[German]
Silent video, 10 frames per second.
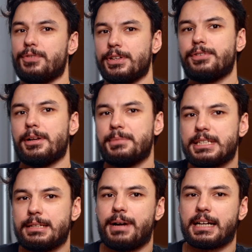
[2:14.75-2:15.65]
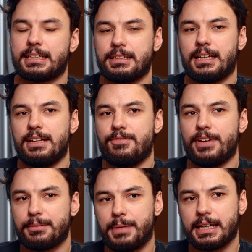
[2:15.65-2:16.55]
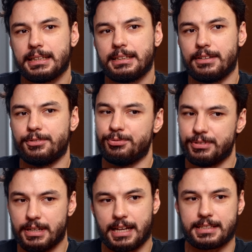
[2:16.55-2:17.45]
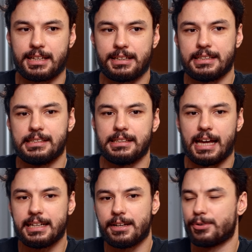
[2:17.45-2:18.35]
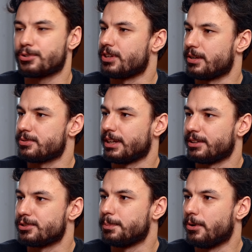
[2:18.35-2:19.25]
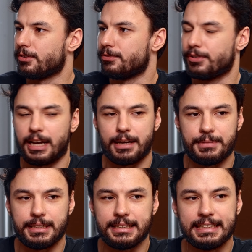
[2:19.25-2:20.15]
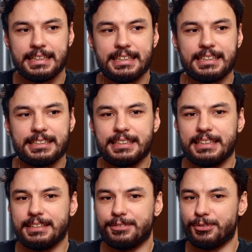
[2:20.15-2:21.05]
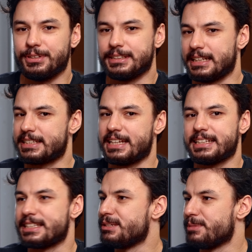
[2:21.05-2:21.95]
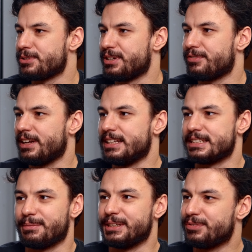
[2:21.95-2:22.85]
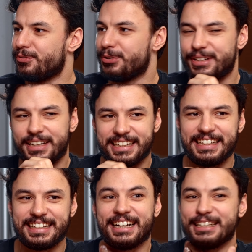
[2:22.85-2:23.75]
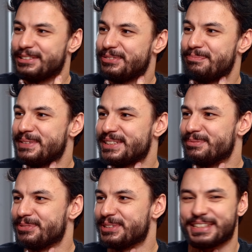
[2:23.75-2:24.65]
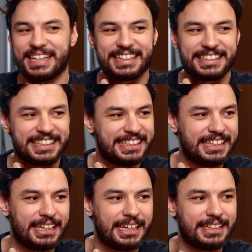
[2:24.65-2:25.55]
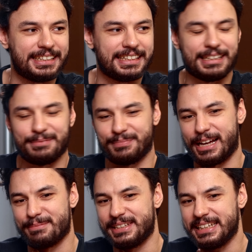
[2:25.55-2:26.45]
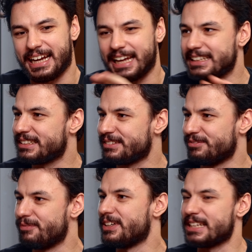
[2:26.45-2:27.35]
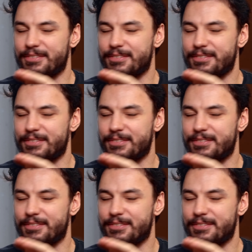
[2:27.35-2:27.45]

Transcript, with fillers: Auf jeden Fall ein bisschen Marktanteile wettmachen. Äh, du hast gerade mhm. den Underdog-Status angesprochen genau. von AMD. Und dass der jetzt nicht mehr so der Fall ist. Aber ich würde dagegen halten, ein bisschen, muss ich sagen. Denn, äh, denn? Äh, AMD hat, wenn wir jetzt